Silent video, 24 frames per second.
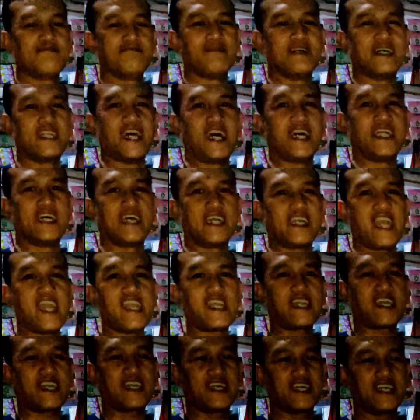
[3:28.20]
banana
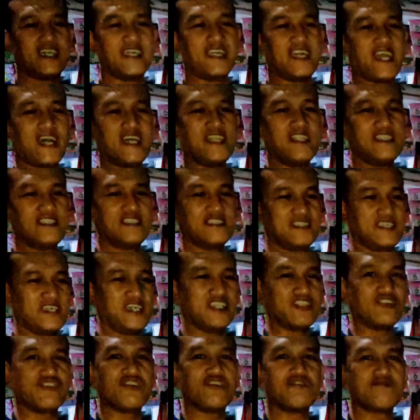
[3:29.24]
cake. Yan.
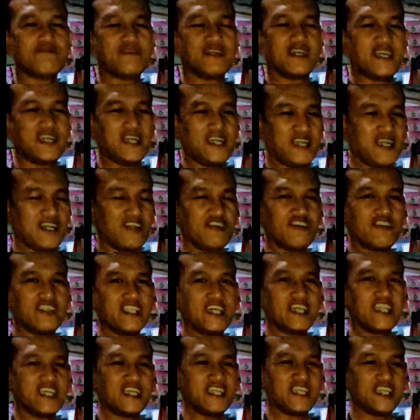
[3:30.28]
Ito yung mga
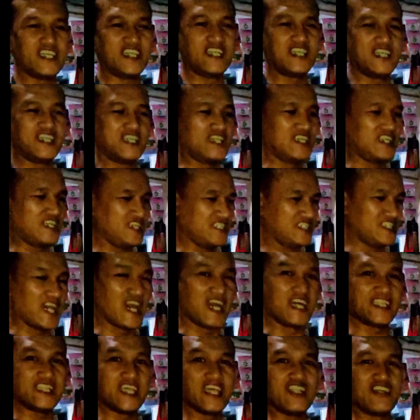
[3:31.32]
order
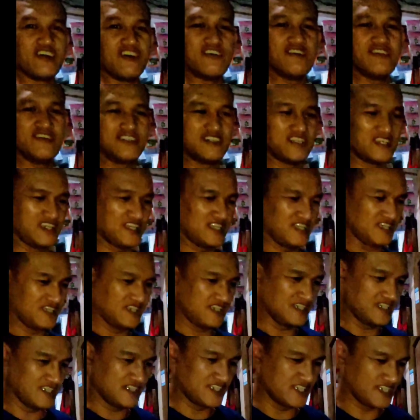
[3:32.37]
sa atin, no?
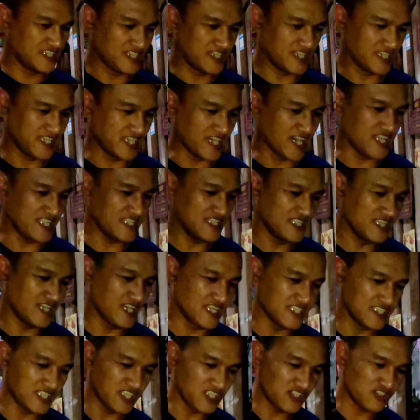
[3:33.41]
Yan.
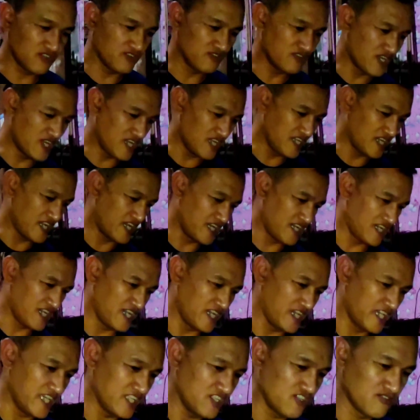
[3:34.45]
At ito ang uh,
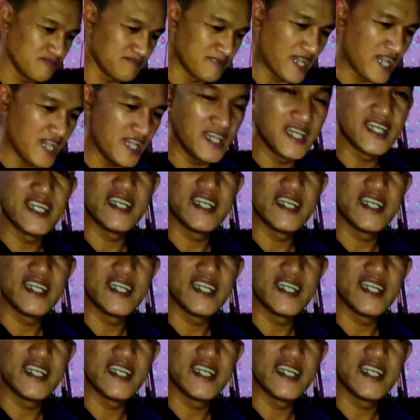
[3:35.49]
ito pa,